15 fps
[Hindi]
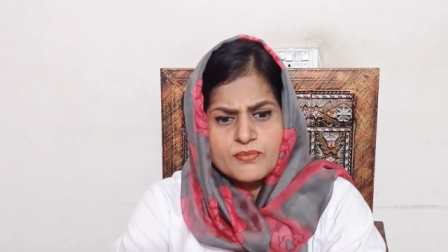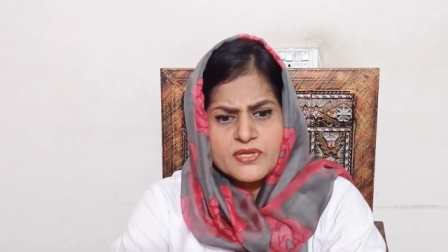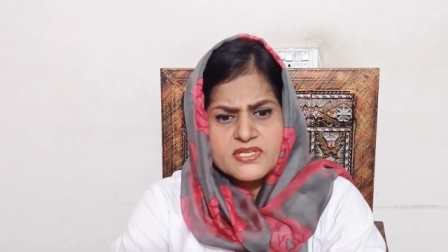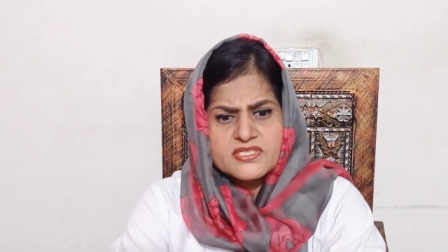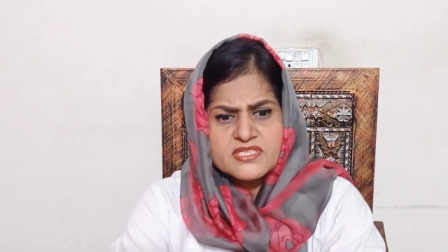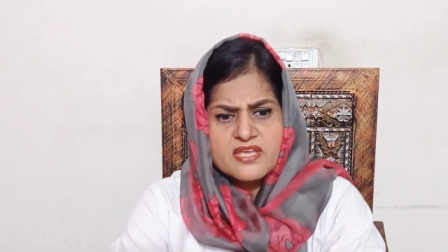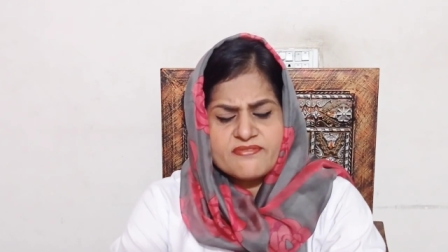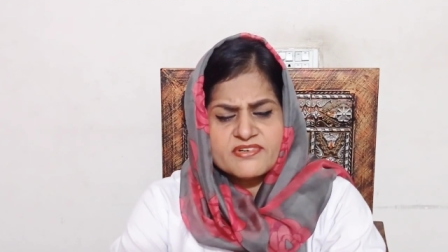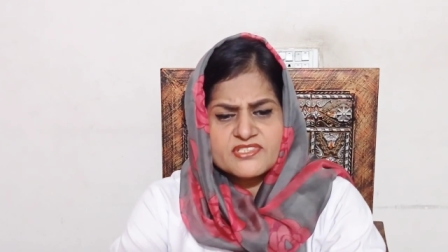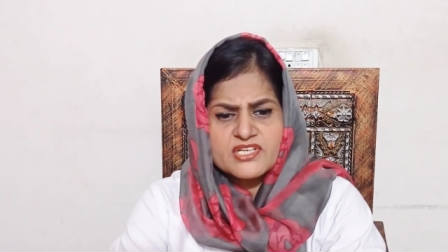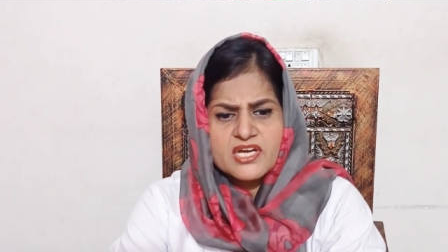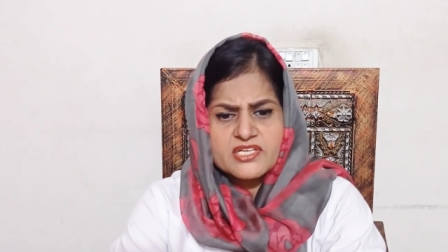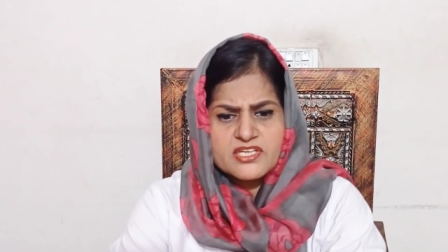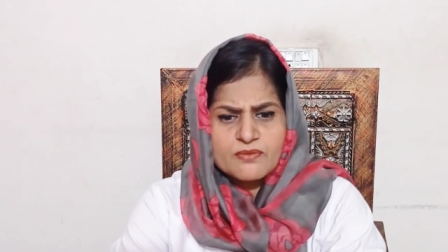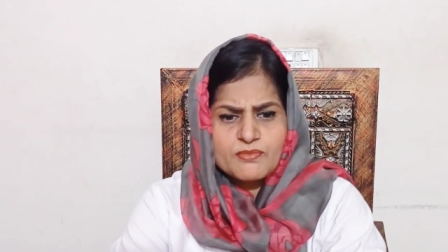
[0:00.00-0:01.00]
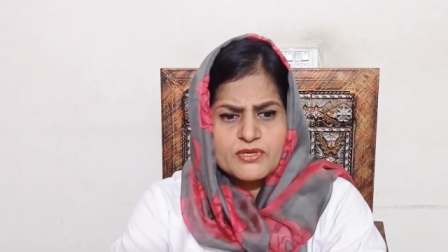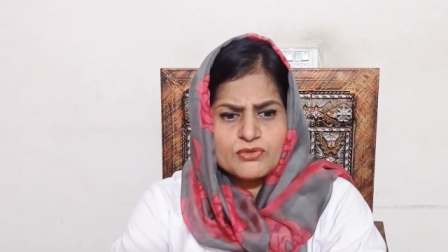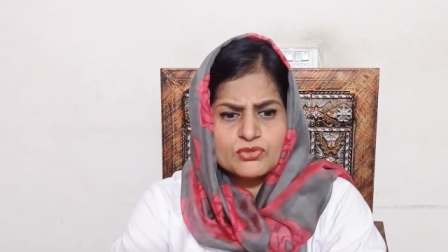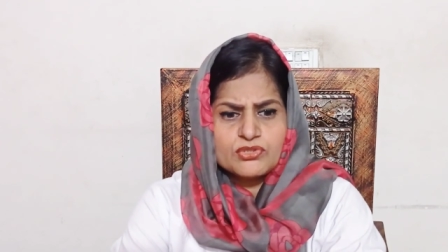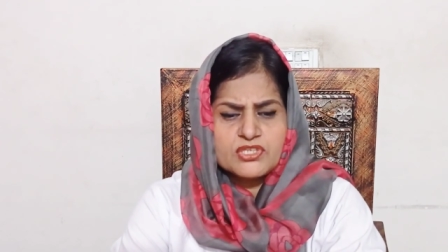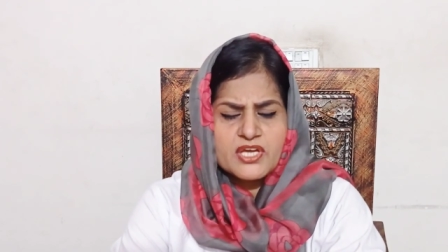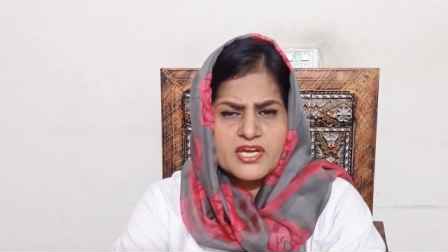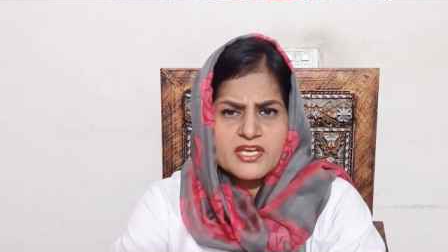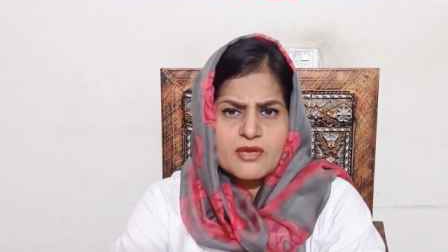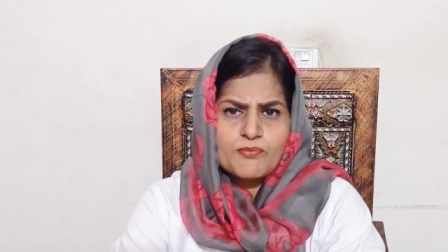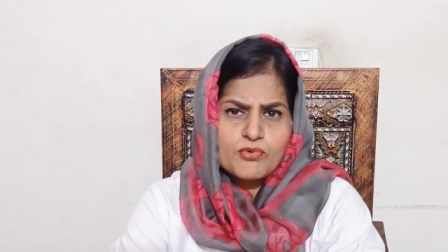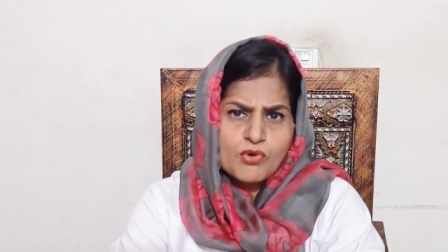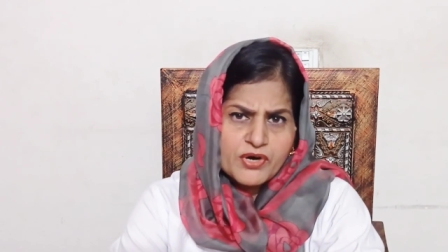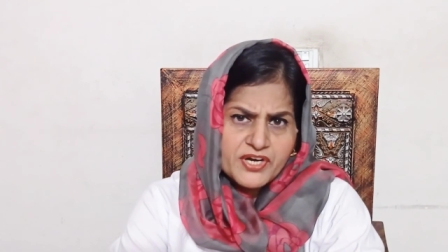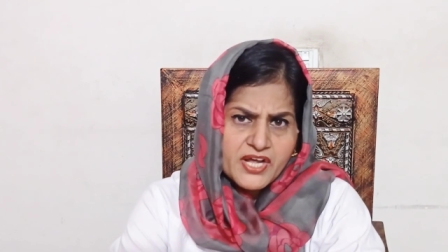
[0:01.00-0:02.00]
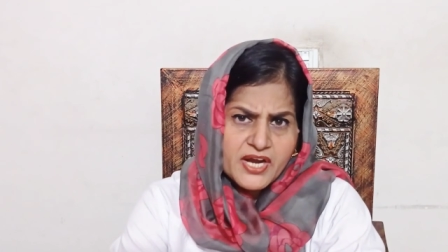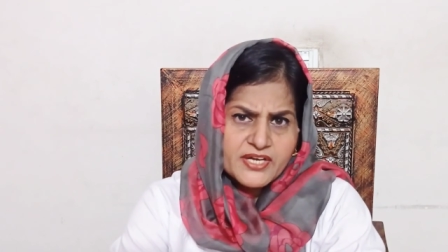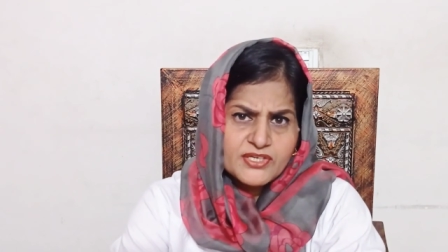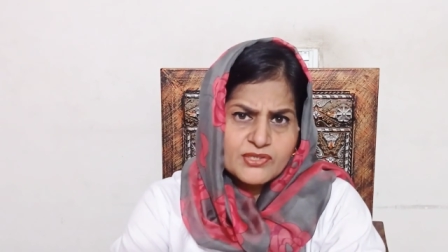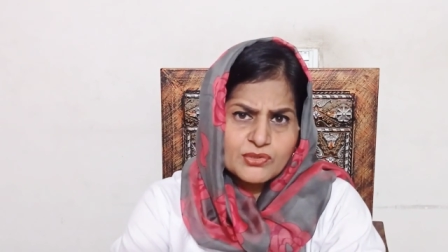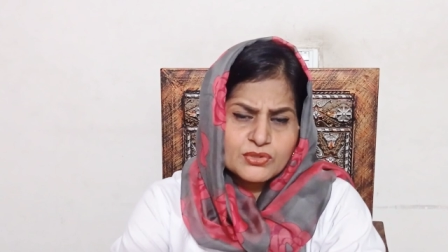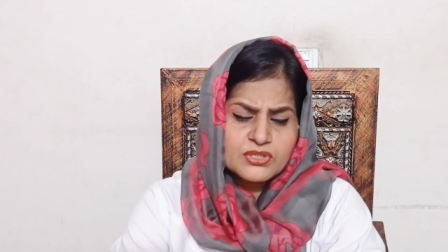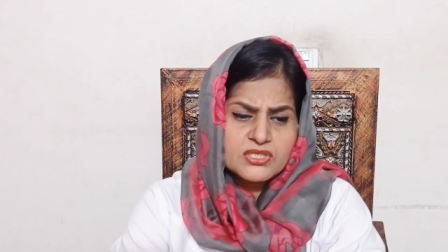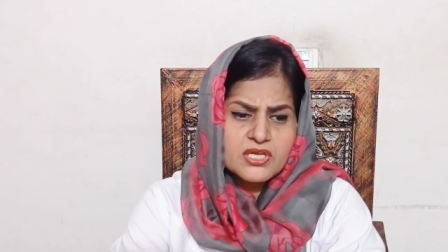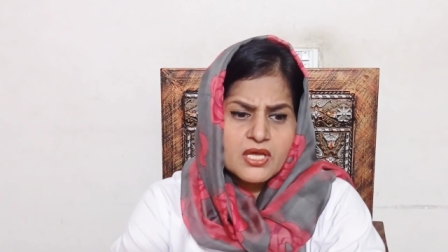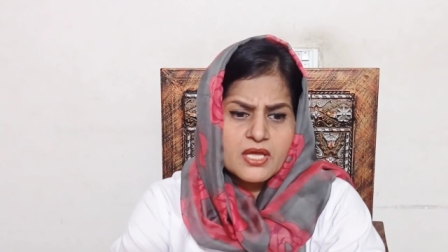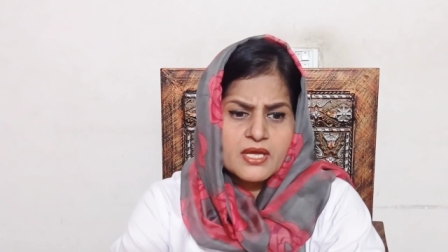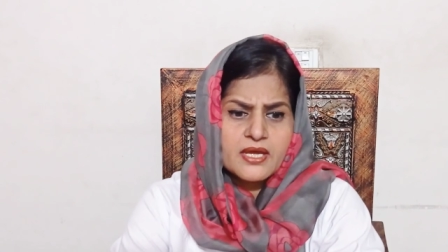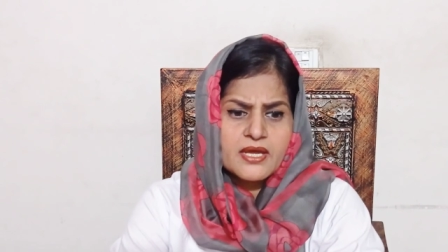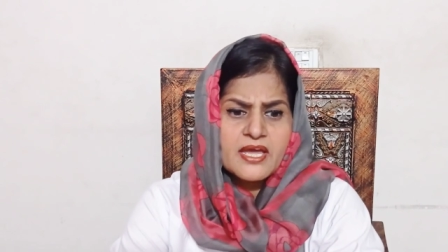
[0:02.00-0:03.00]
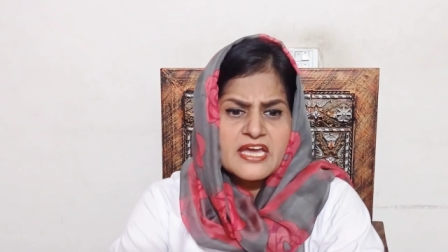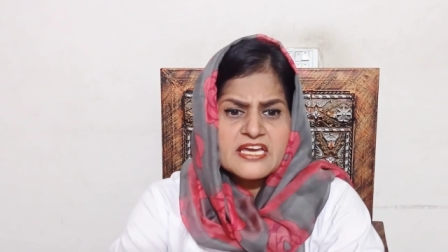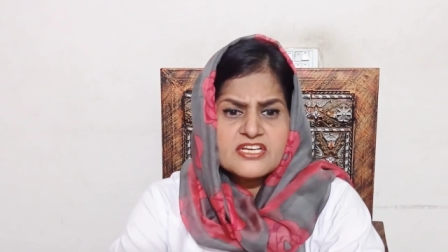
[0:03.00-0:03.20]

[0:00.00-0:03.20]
फिर इसकी वजह ये भी होती है कि पुअर डाइट होती है